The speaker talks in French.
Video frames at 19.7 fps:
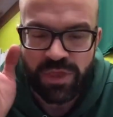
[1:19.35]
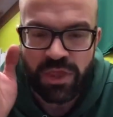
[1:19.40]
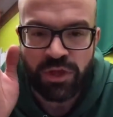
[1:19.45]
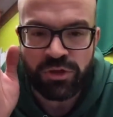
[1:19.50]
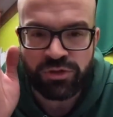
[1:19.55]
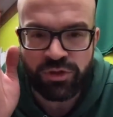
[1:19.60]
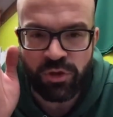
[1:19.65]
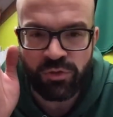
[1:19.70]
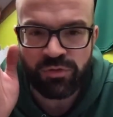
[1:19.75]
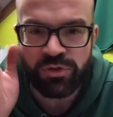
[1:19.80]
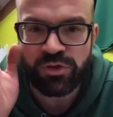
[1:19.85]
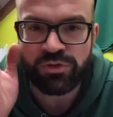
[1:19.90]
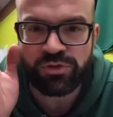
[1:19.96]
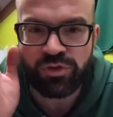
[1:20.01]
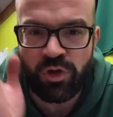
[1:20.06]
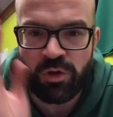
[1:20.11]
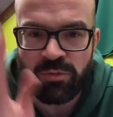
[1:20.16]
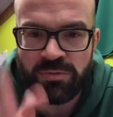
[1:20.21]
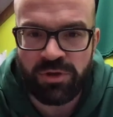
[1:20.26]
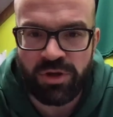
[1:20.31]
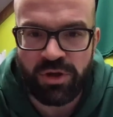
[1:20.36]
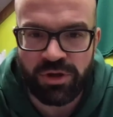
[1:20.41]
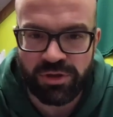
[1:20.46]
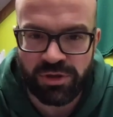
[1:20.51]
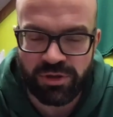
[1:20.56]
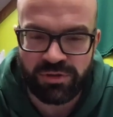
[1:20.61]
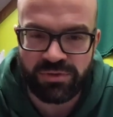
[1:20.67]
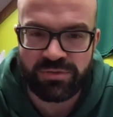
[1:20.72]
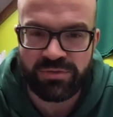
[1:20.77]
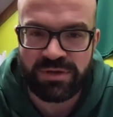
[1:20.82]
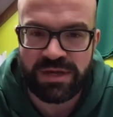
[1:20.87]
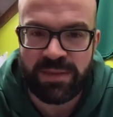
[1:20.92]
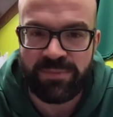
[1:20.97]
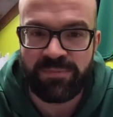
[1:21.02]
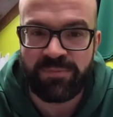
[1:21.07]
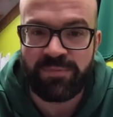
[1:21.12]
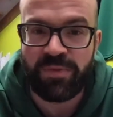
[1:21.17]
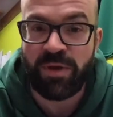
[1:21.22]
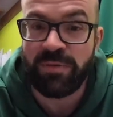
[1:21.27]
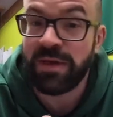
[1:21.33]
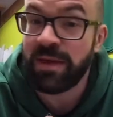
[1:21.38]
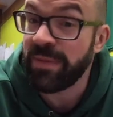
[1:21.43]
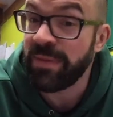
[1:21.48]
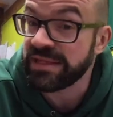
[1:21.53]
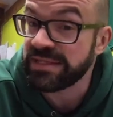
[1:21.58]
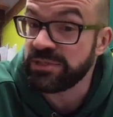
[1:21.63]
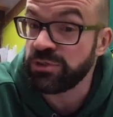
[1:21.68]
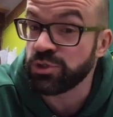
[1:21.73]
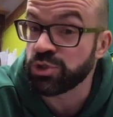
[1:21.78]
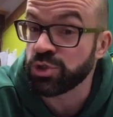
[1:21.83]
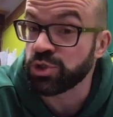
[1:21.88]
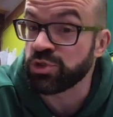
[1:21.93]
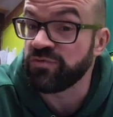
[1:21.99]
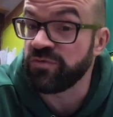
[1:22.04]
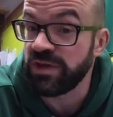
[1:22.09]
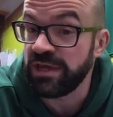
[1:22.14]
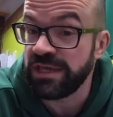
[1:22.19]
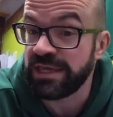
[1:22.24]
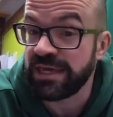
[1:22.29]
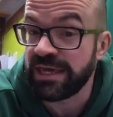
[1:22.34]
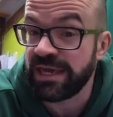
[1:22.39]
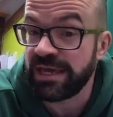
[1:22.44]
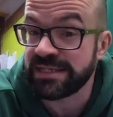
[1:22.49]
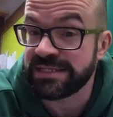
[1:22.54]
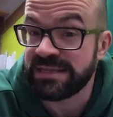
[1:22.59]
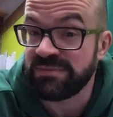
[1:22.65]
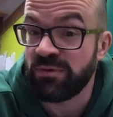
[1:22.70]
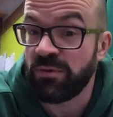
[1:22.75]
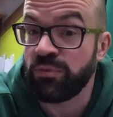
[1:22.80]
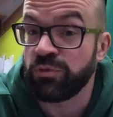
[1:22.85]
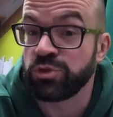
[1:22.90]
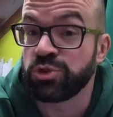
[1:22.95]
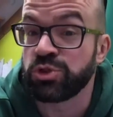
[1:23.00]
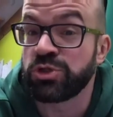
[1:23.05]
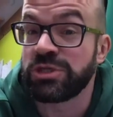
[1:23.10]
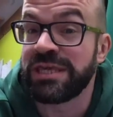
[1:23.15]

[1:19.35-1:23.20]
Donc, ton blog, la première partie de ce que tu vas écrire, c'est à propos du,